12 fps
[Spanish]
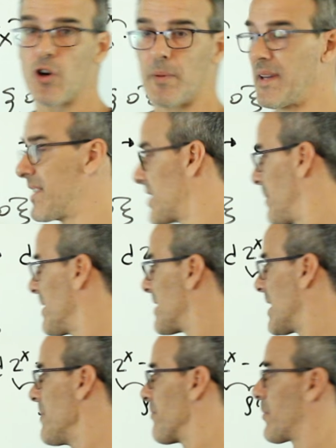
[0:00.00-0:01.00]
no,
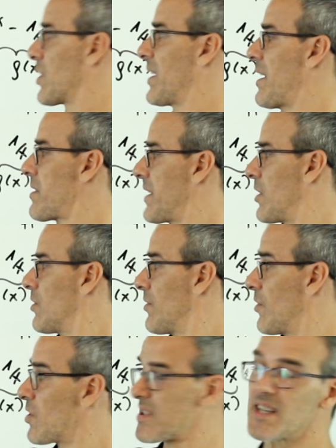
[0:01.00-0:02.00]
evidentemente, porque en el 0
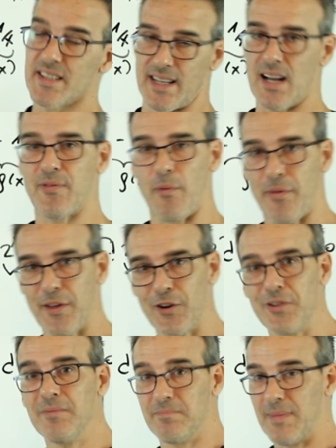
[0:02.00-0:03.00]
no existe la
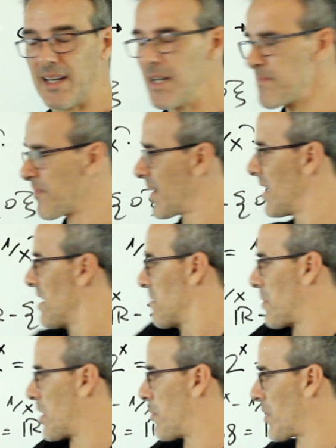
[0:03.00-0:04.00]
función, ¿vale?
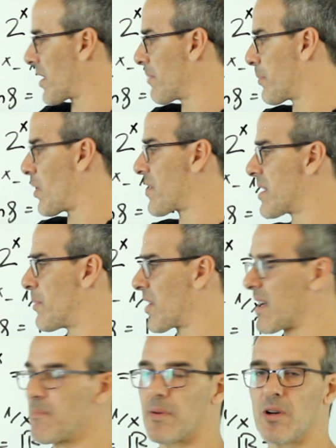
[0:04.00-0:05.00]
Pero puedo, puedo hacer, por
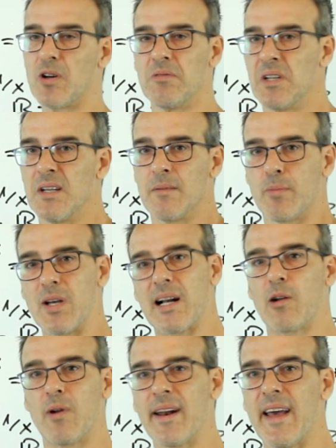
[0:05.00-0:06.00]
ejemplo, voy a
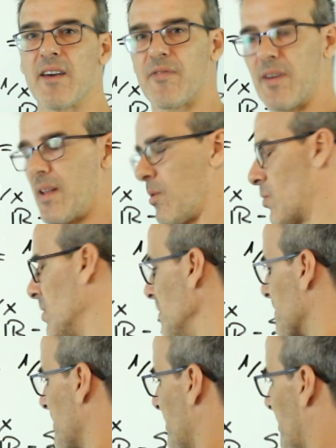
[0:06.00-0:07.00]
calcular f de
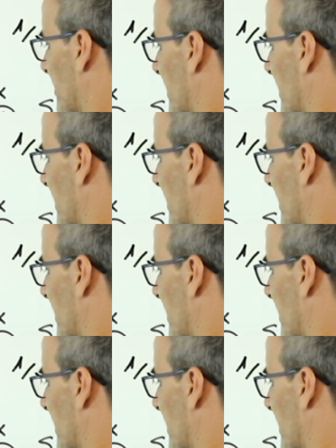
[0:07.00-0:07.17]
1.